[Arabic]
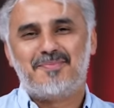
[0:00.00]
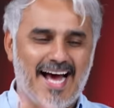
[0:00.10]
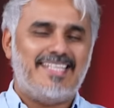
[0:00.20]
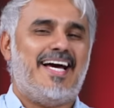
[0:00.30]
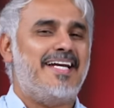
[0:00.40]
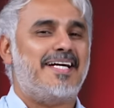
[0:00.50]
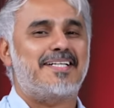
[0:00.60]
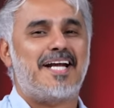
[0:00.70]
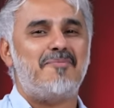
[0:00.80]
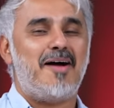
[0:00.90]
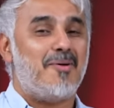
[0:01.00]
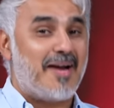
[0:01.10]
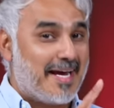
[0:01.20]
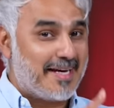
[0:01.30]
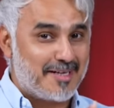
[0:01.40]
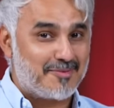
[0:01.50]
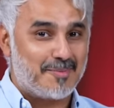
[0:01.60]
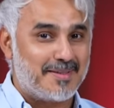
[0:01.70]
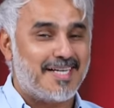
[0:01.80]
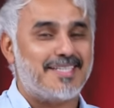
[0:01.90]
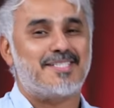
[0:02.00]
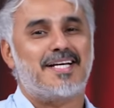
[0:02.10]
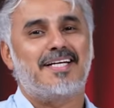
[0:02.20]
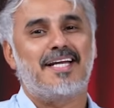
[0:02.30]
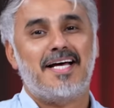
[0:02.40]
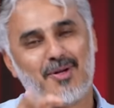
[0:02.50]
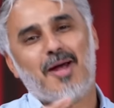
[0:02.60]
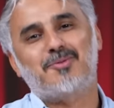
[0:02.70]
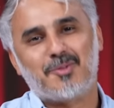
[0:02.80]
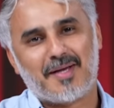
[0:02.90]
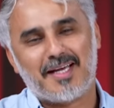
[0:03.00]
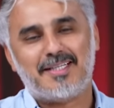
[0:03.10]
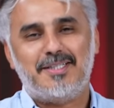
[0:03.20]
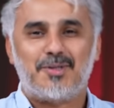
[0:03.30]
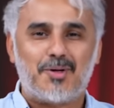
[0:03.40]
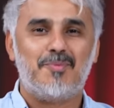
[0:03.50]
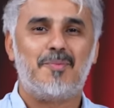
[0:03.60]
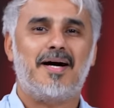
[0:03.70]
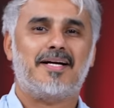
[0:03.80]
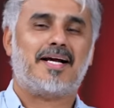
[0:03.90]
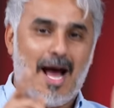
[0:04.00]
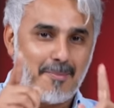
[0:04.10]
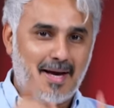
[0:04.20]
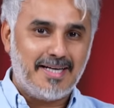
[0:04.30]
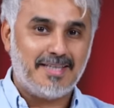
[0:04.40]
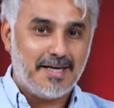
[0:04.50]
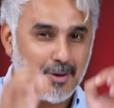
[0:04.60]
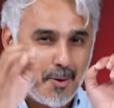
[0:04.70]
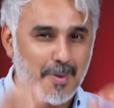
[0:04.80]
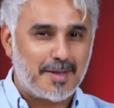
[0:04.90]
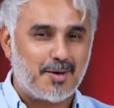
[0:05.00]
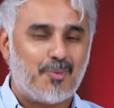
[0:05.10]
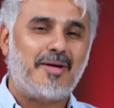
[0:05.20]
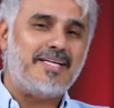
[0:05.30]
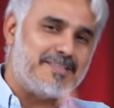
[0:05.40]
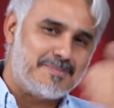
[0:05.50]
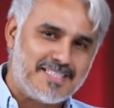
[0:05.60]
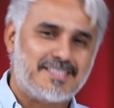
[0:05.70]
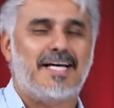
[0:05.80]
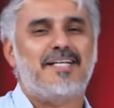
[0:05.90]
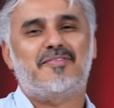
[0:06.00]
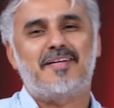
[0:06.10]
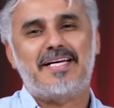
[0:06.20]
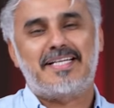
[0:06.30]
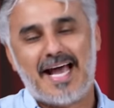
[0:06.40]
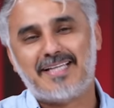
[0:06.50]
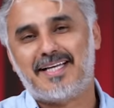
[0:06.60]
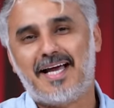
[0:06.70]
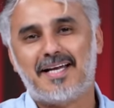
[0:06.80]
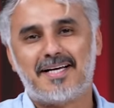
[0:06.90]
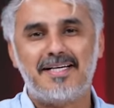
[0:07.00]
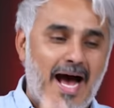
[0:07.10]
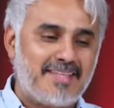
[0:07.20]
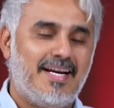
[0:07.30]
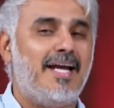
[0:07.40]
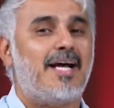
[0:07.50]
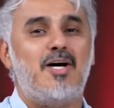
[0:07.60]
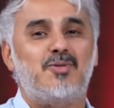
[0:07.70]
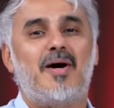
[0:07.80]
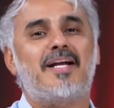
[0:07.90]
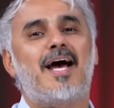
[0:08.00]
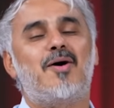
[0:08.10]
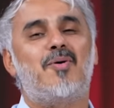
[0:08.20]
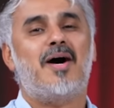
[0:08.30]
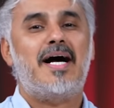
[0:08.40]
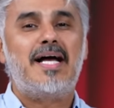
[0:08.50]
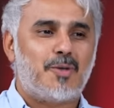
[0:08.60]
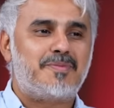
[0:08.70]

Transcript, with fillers: هذه الحلقة الرابعة والأخيرة في رمضان إن شاء الله كل عام وأنتم بخير عيدكم مبارك أبى أعيد عليكم مرة كويس بس إن شاء الله في نهاية الحلقة هذه الحلقة عنوانها هو توب